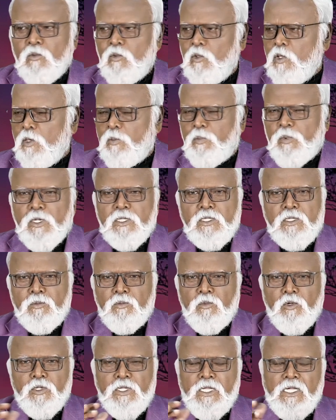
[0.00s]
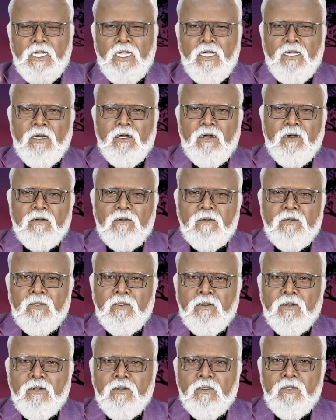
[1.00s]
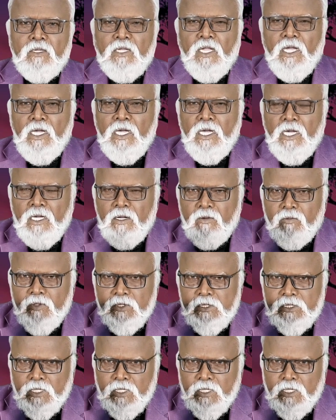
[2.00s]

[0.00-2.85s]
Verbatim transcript: ஊரை பார்த்தோம் போதிக்கலையாம் தேவ